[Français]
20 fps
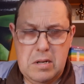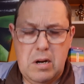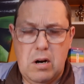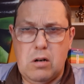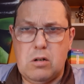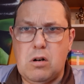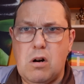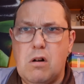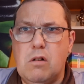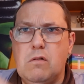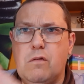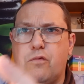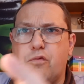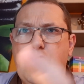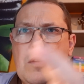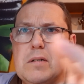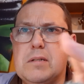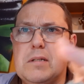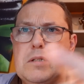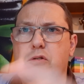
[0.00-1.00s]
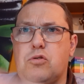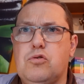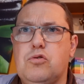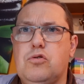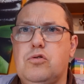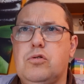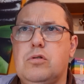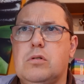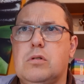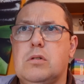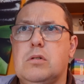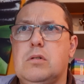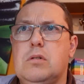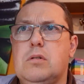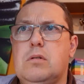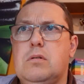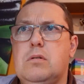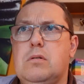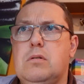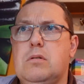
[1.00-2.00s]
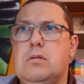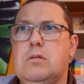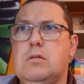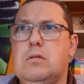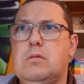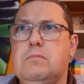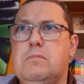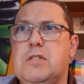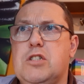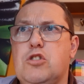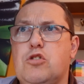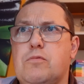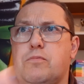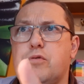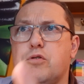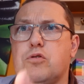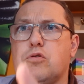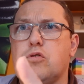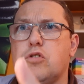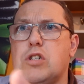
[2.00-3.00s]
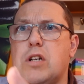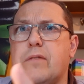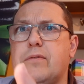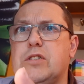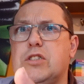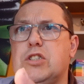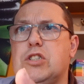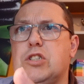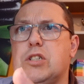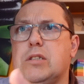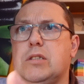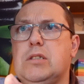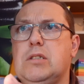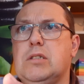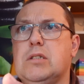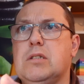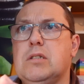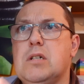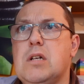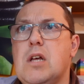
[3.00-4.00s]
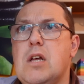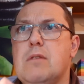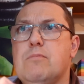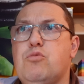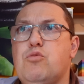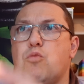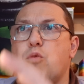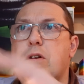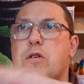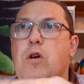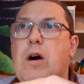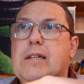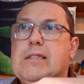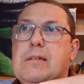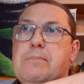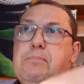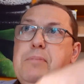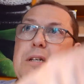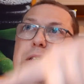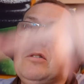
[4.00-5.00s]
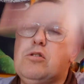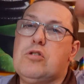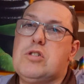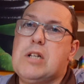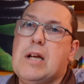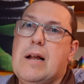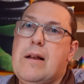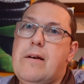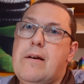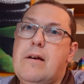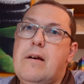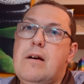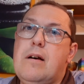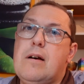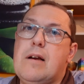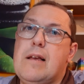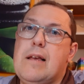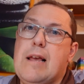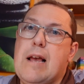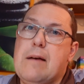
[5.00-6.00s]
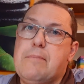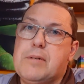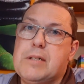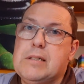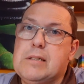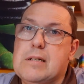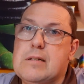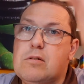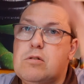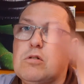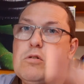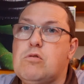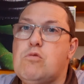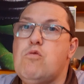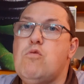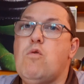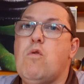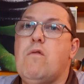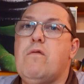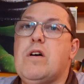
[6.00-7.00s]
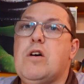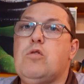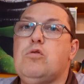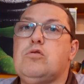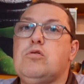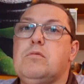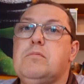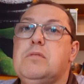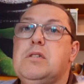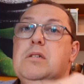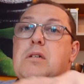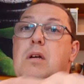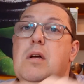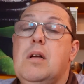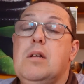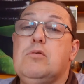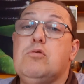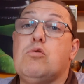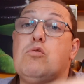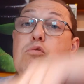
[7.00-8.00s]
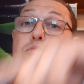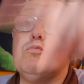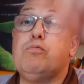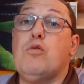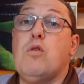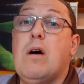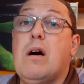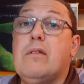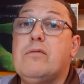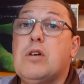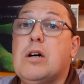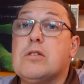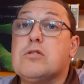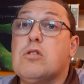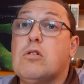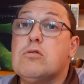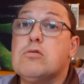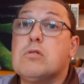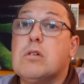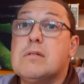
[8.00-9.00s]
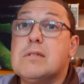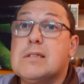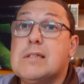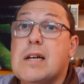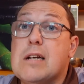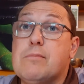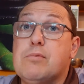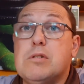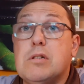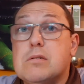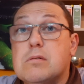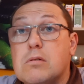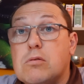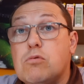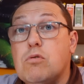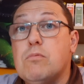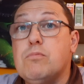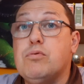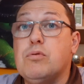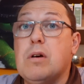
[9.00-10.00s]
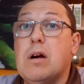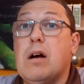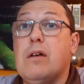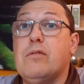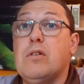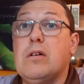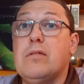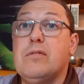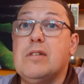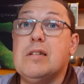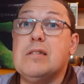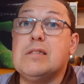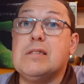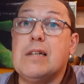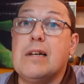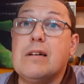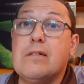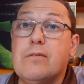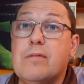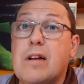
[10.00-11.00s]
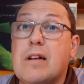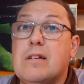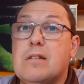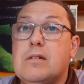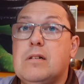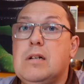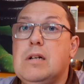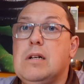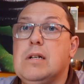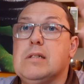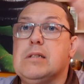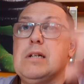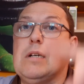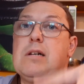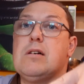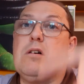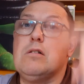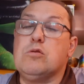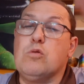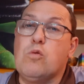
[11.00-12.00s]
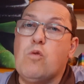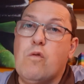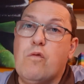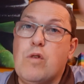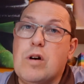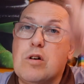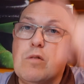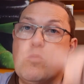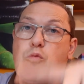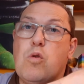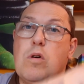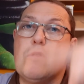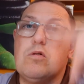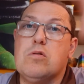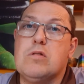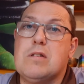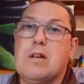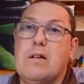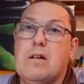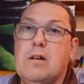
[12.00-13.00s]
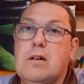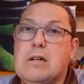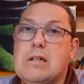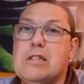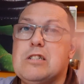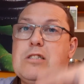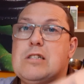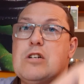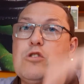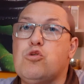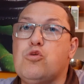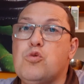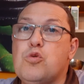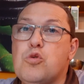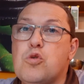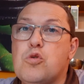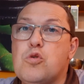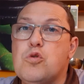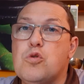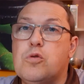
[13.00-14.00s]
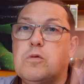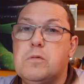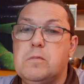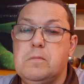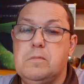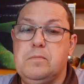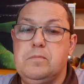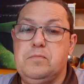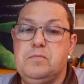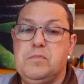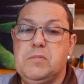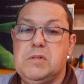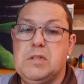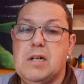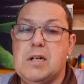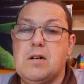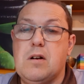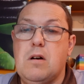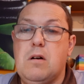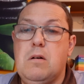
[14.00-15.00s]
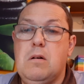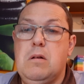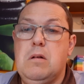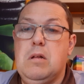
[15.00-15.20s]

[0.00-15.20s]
Encore une fois, c'est toujours... Euh, mais je pense que je l'avais déjà dit. Hein. Pour moi, il y aura des pics de chaleur et après, d'un seul coup, on va retomber. Donc, on pourra avoir 30, 35, puis d'un seul coup, on pourrait avoir 25, 20. D'accord Donc, on voit comme quoi que ça, ça joue yo D'accord